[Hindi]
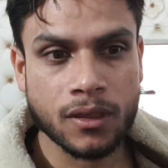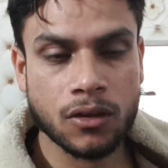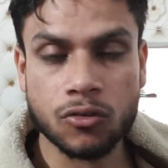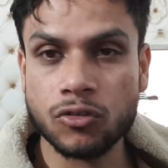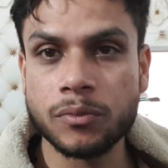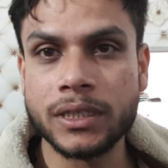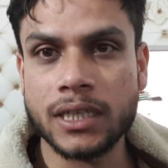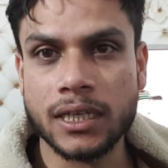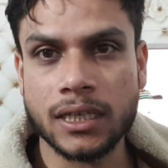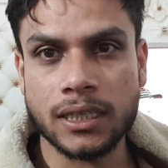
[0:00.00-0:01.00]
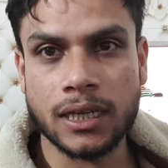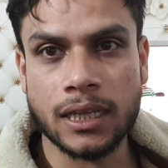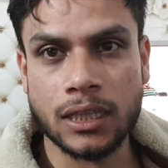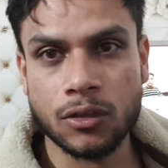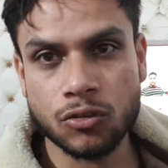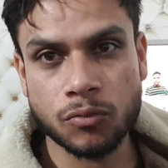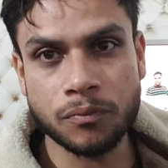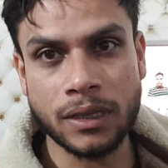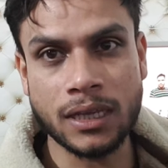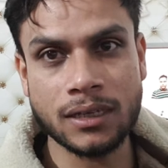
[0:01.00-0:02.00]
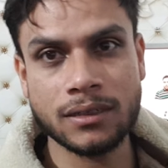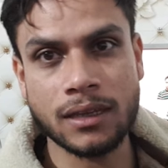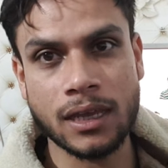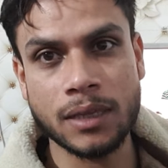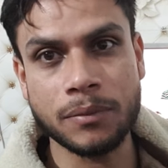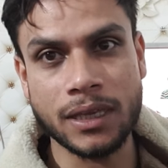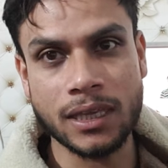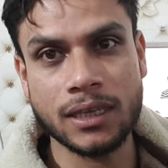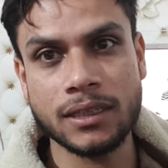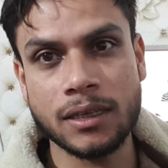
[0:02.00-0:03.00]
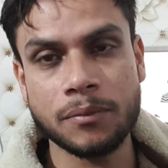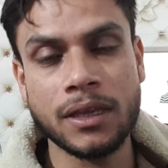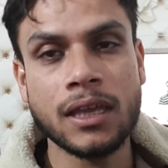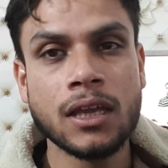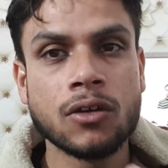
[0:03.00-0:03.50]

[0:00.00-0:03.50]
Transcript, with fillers: और ख़ुद भी ट्राई करते रहते हो तो मेन टाइम एक ही दिन में